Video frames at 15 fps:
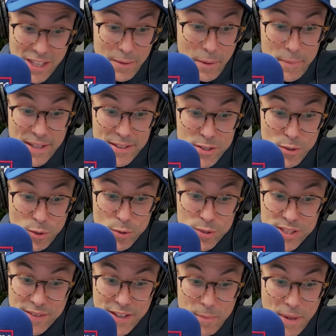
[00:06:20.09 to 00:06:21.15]
la même question qu'on disait
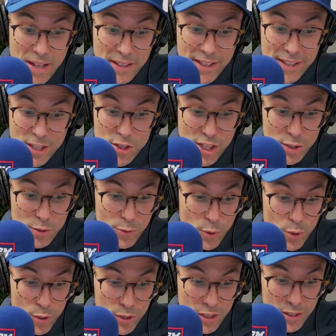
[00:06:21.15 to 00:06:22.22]
avec Malkin à chaque nouveau
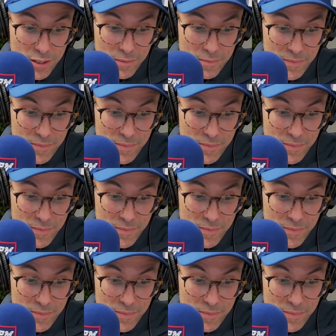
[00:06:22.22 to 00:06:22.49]
contrat.